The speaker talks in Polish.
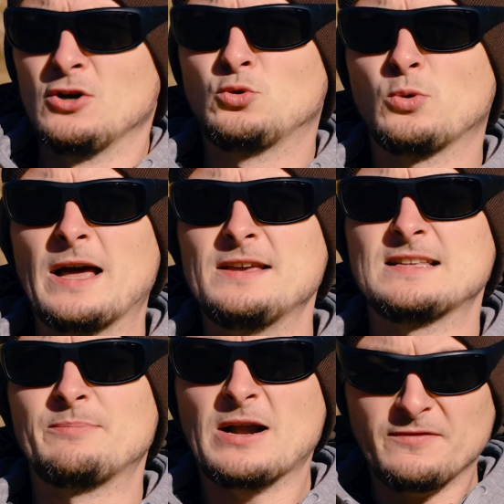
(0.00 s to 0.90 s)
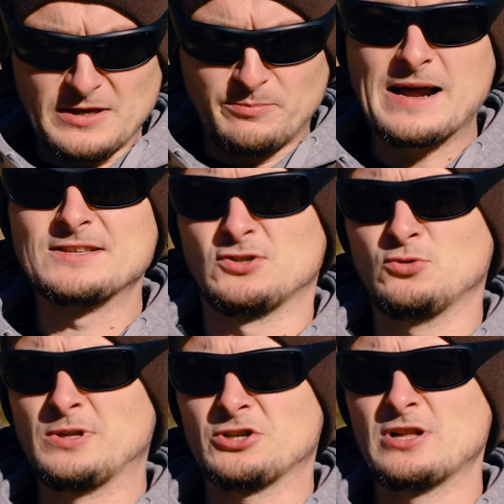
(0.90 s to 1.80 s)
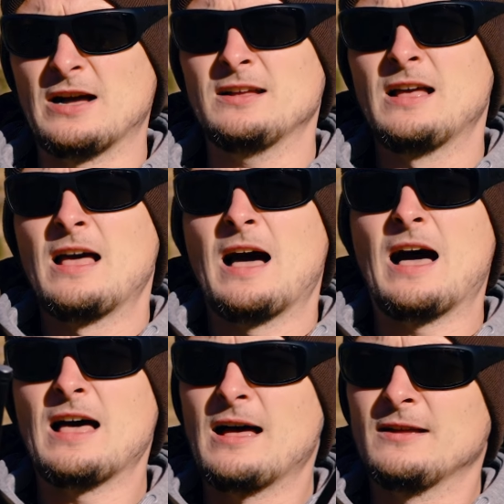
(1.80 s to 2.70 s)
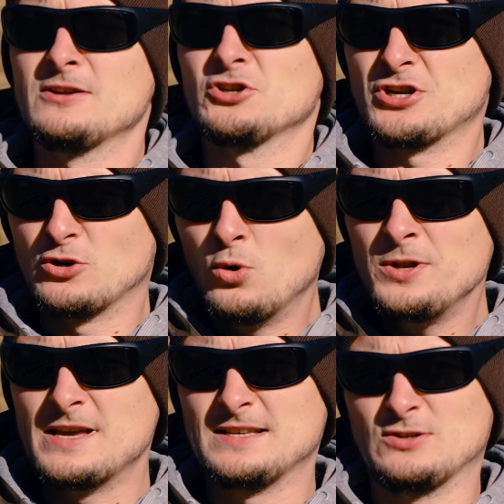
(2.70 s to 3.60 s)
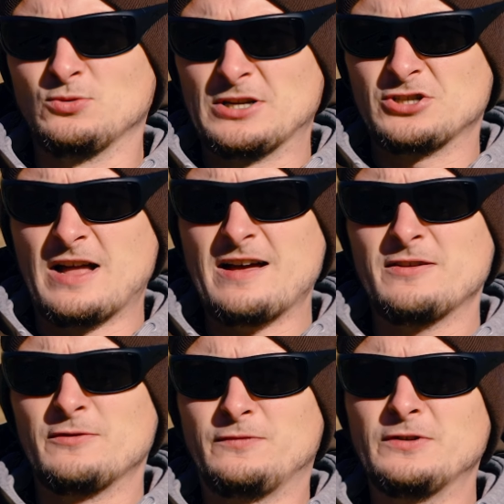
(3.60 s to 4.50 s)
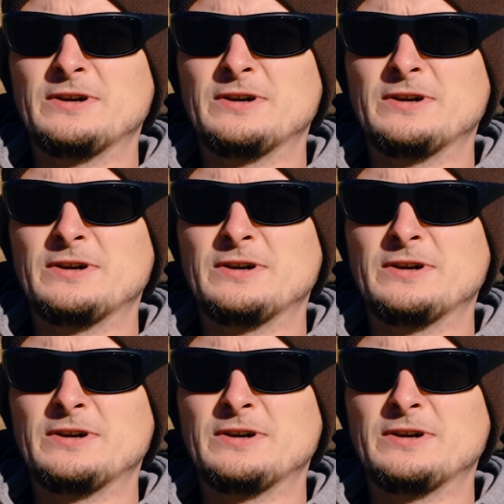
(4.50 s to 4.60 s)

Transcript: która jest naprawdę bardzo skuteczna, a szczególnie jest skuteczna w